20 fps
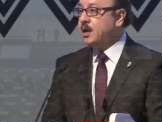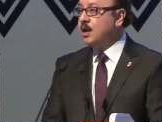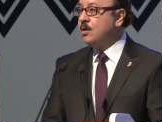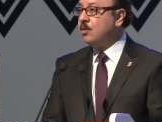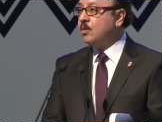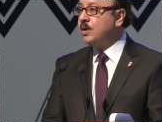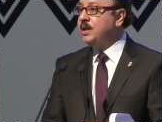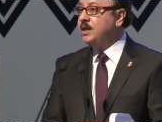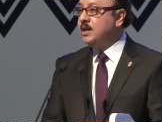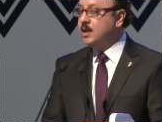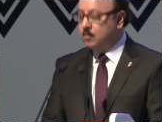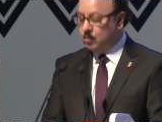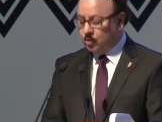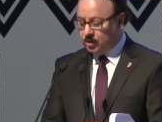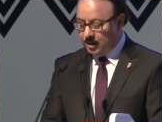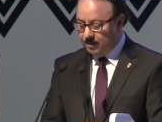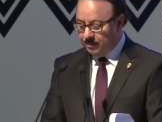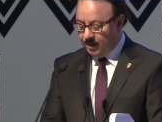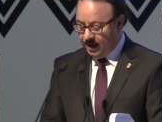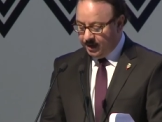رقي
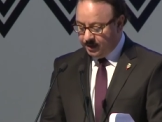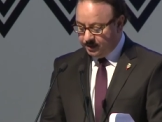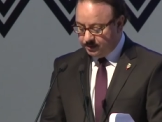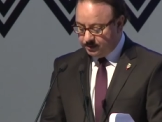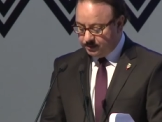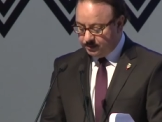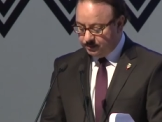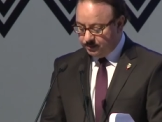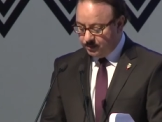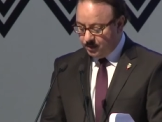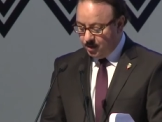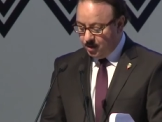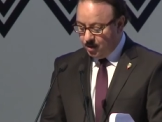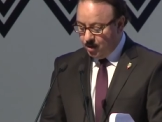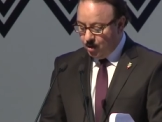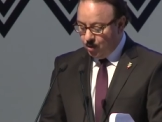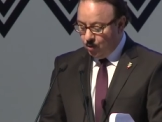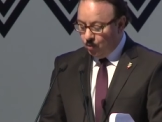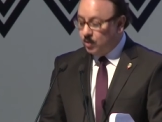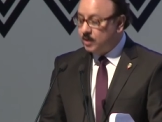المجتمعات
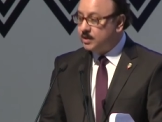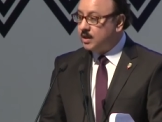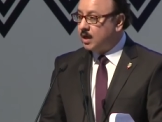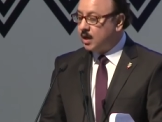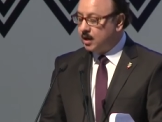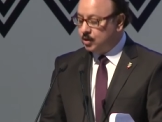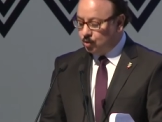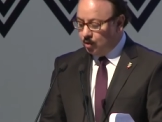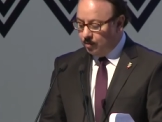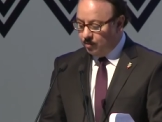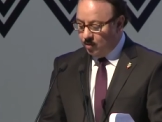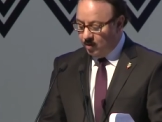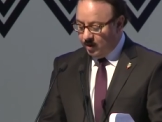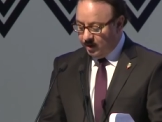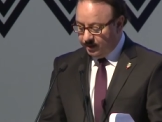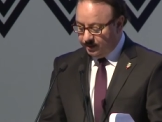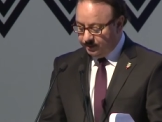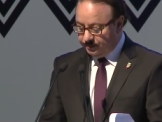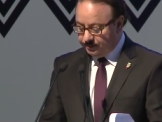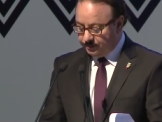وتقدمها
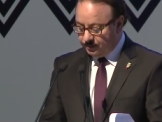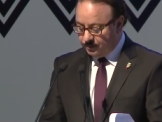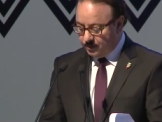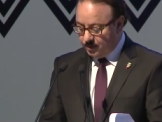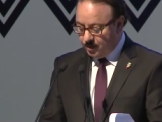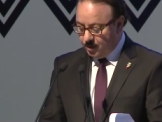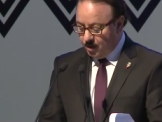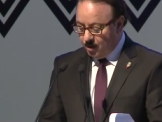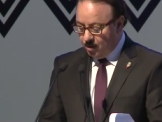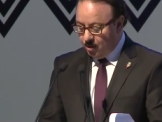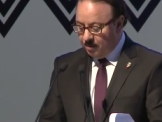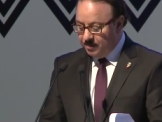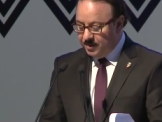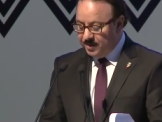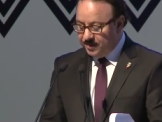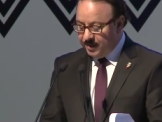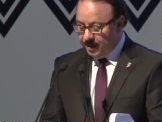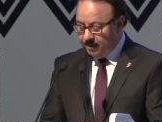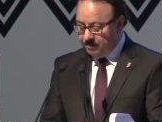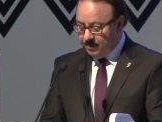ومن
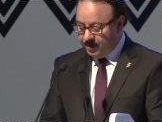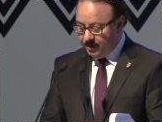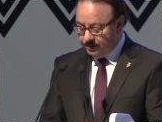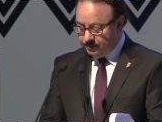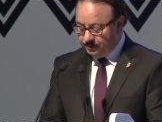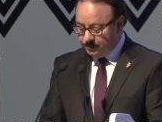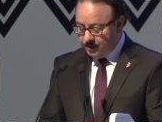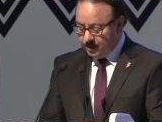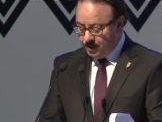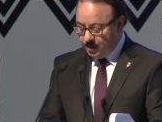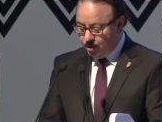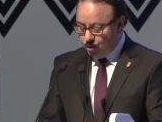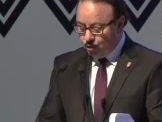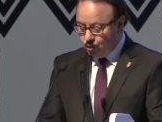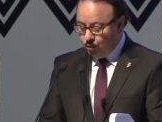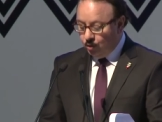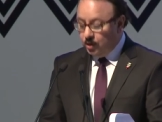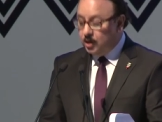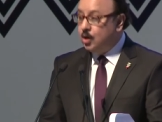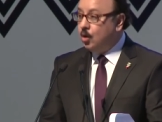ثم
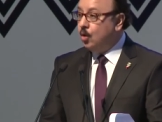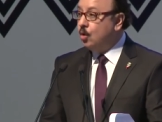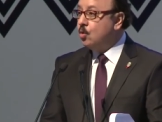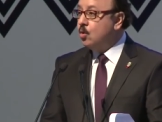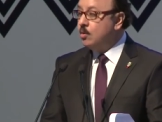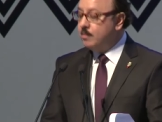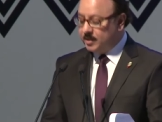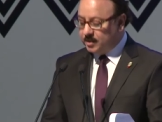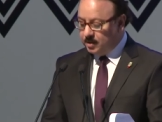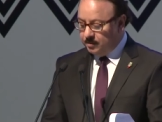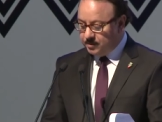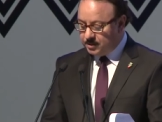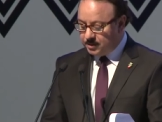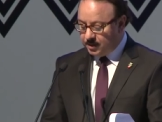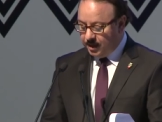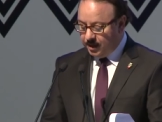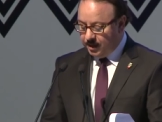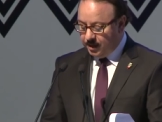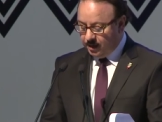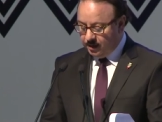تولي الحكومة
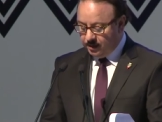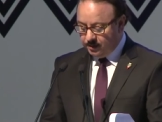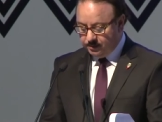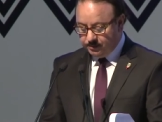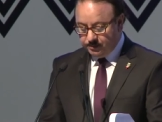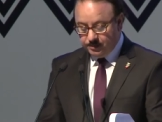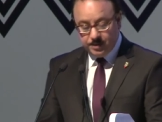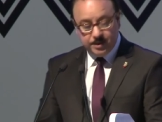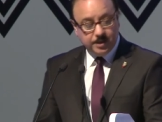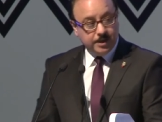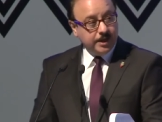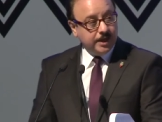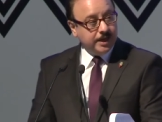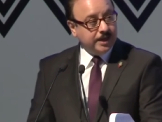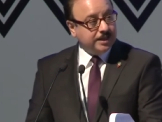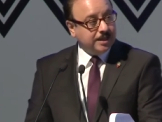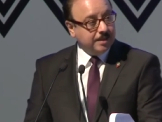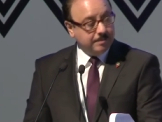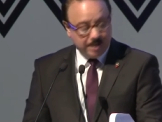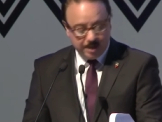المصرية
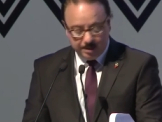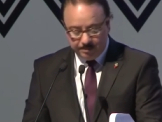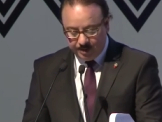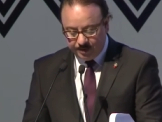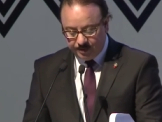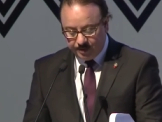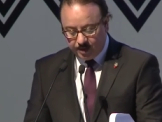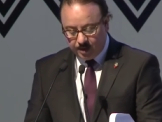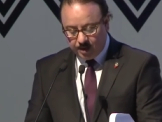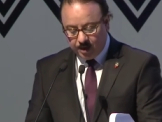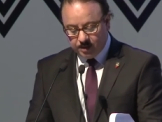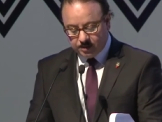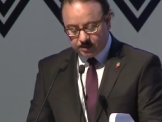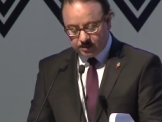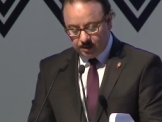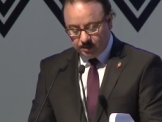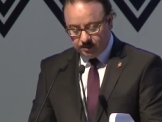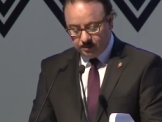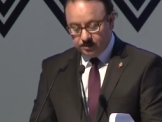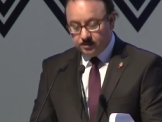اهتماما
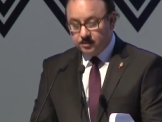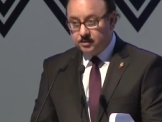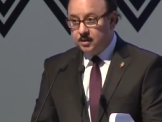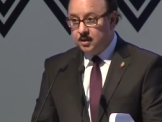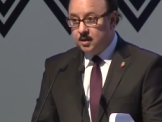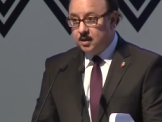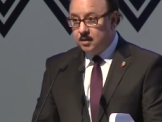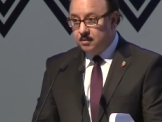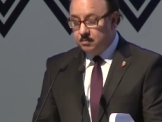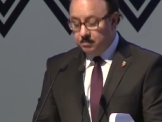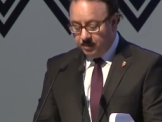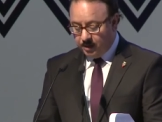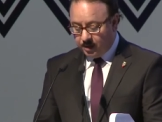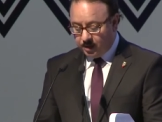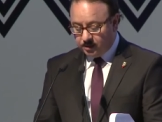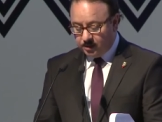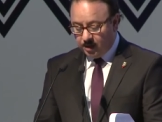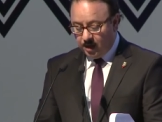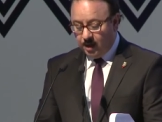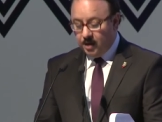خاصا
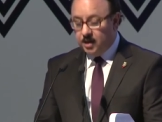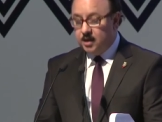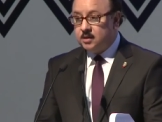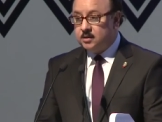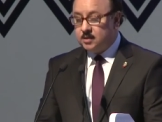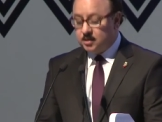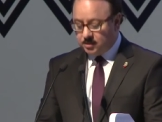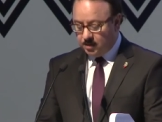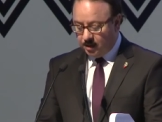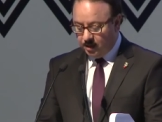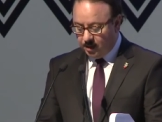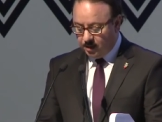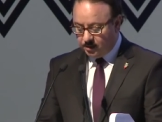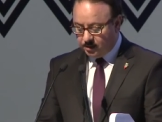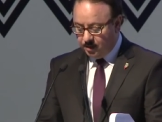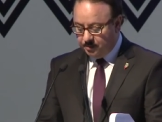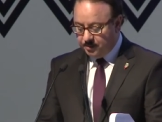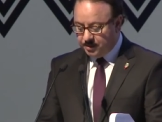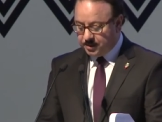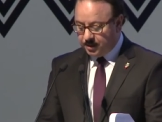بقطاع الاتصالات
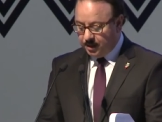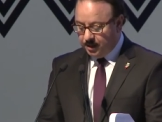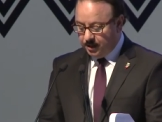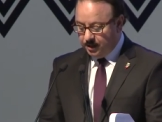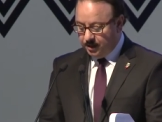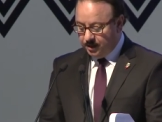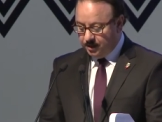المصري